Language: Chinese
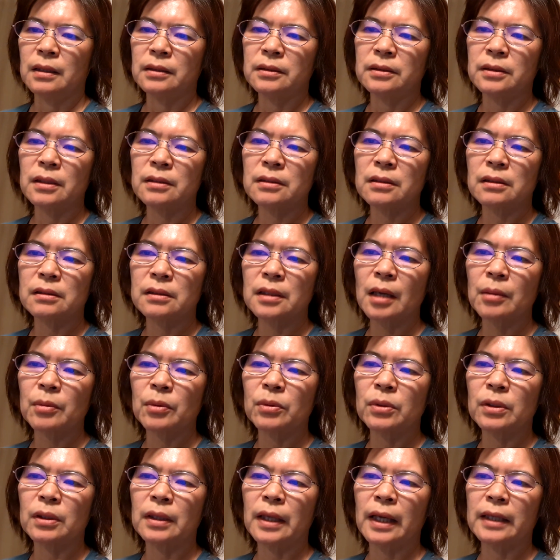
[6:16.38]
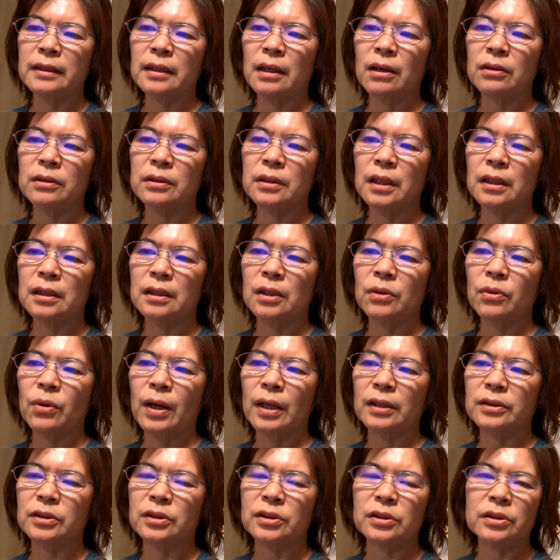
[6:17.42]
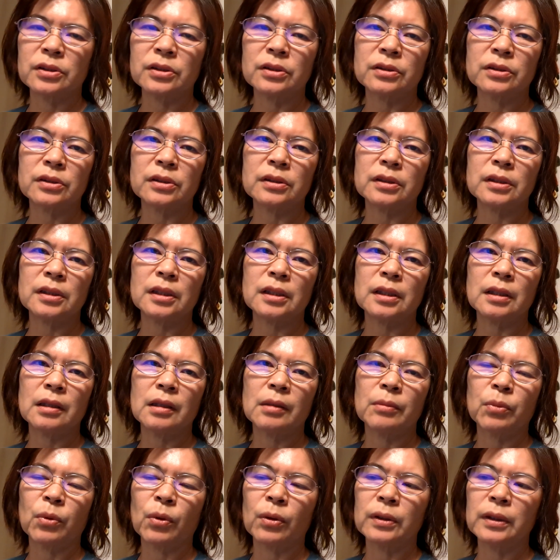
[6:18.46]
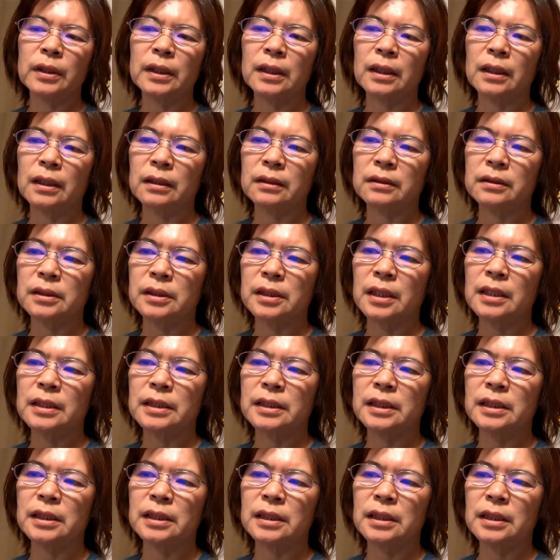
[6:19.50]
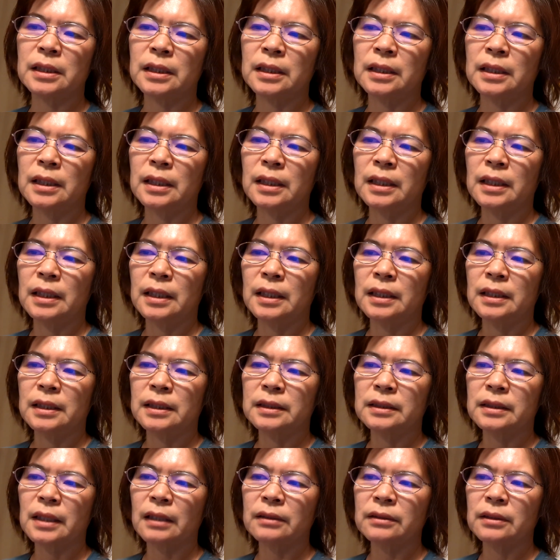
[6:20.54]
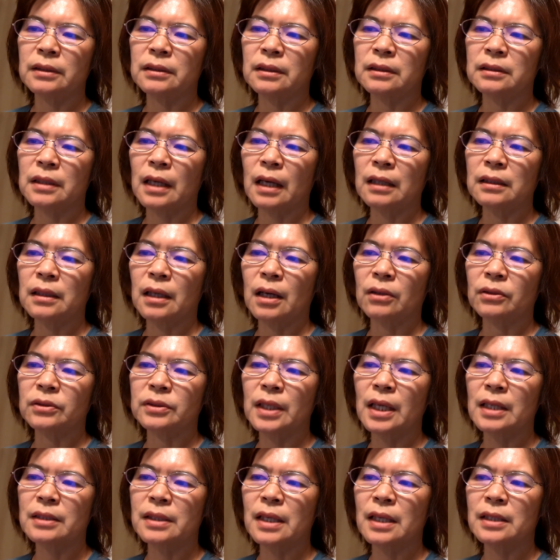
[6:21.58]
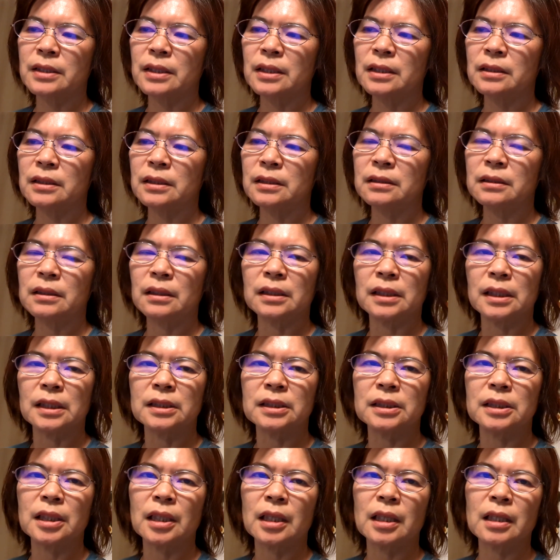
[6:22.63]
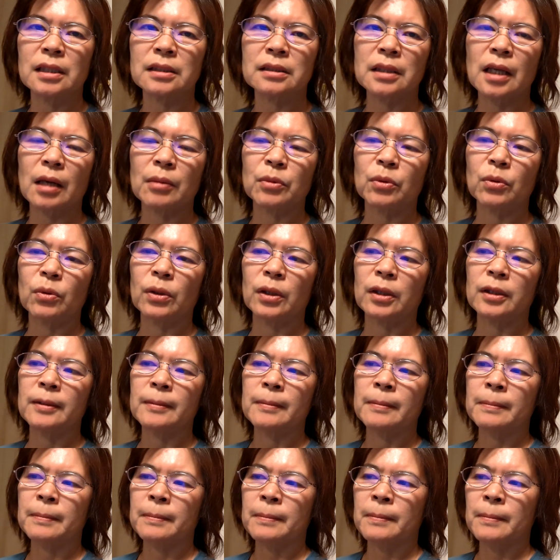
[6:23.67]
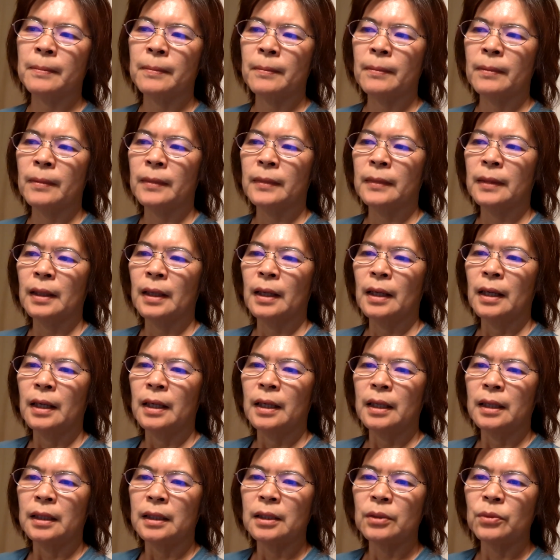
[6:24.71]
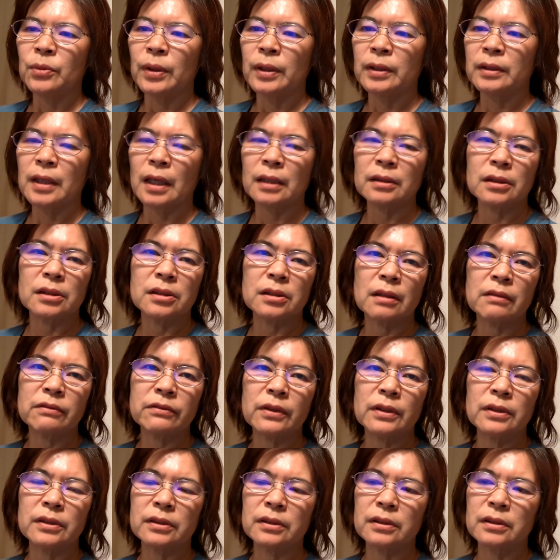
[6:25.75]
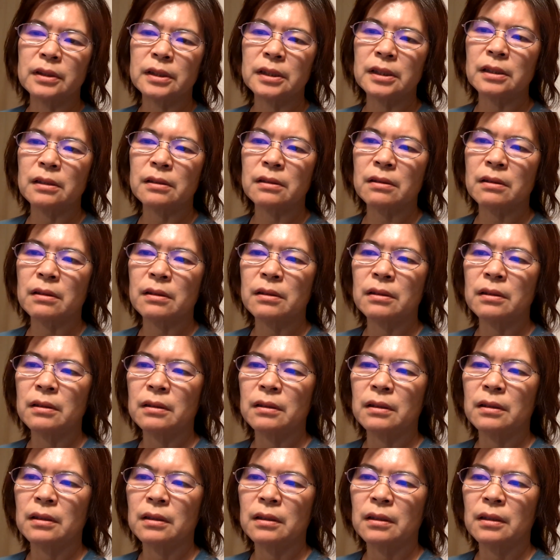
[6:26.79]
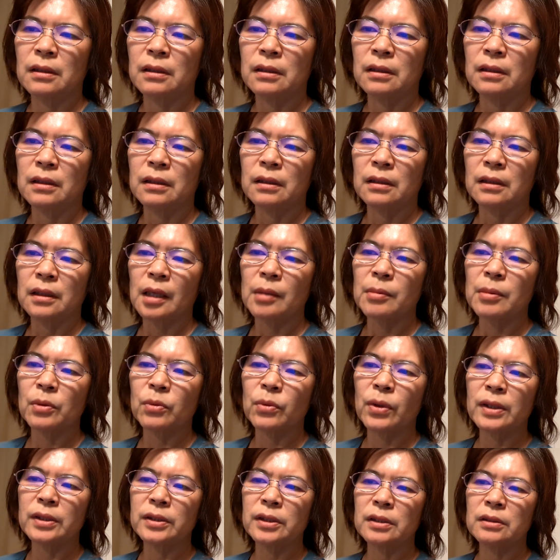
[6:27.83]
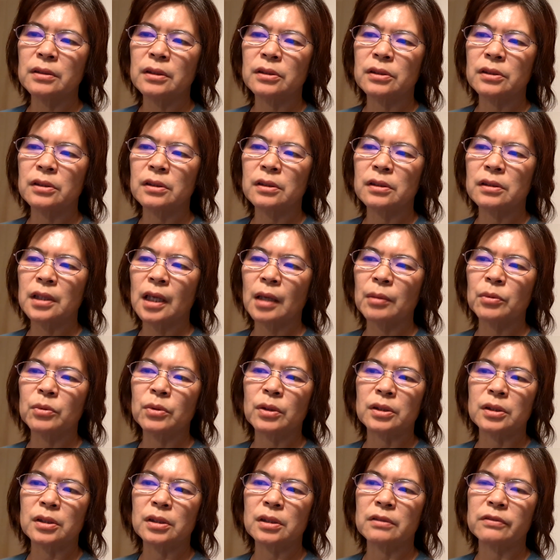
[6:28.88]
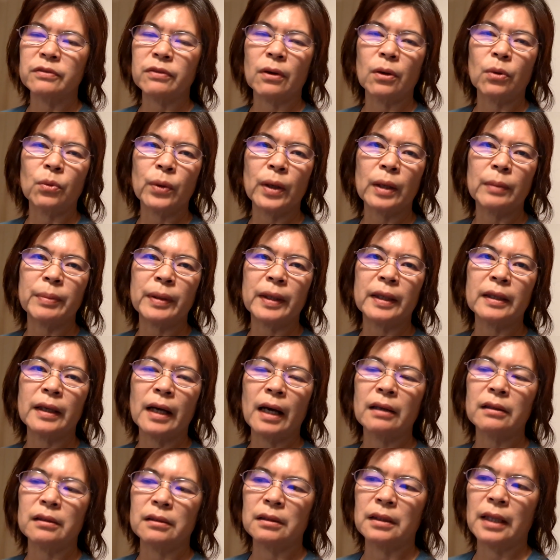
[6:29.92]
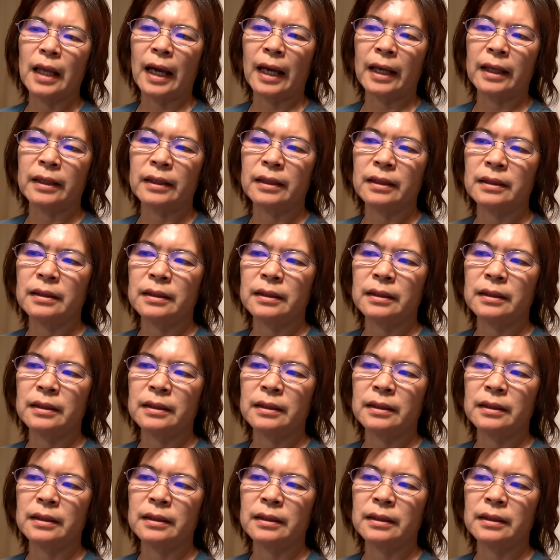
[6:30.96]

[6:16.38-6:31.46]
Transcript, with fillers: 接着，萨摩尔来到耶和华指示之地伯利恒献祭，当地的长老战战兢兢地迎接萨摩尔。因为他的身份是祭司，他们关心的是萨姆尔是否为平安而来。